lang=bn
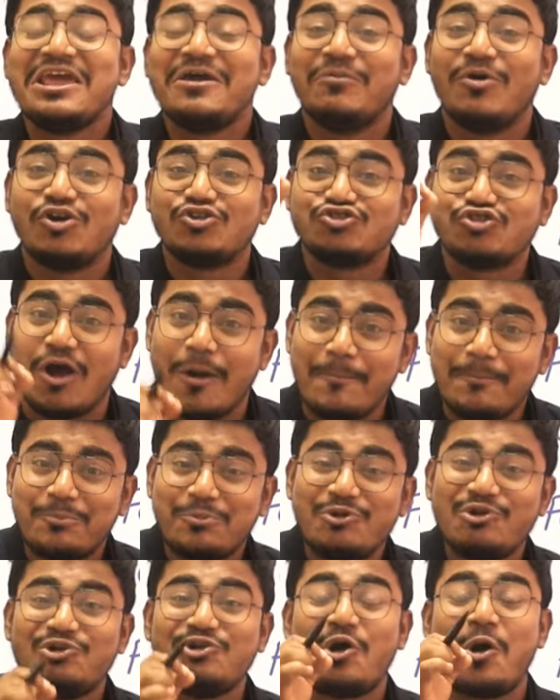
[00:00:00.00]
এবং
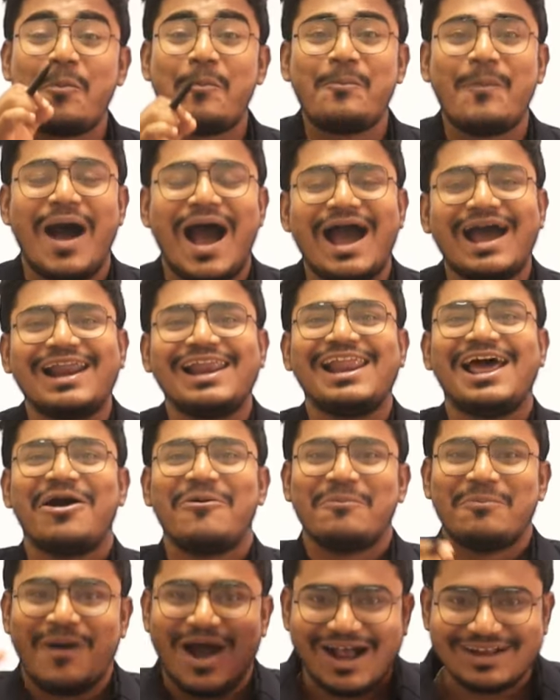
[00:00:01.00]
সম্পূর্ণ বাংলা
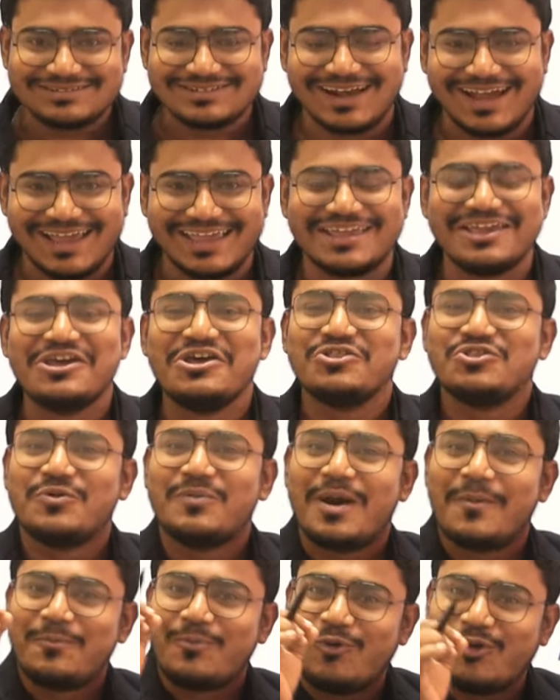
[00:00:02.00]
ভাষায়
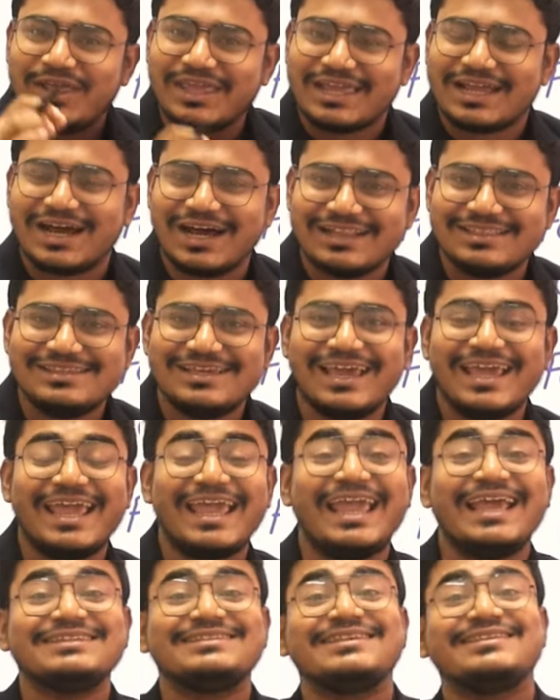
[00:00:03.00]
তোমরা পরীক্ষা দিয়ে
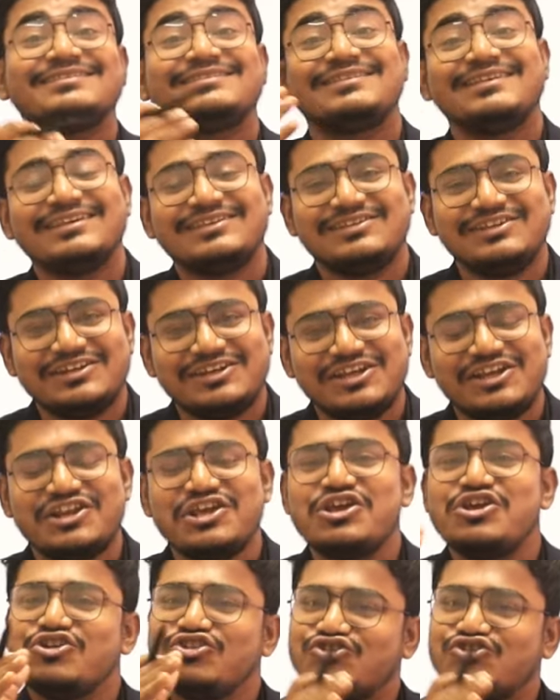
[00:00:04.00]
এসএসসি জিডির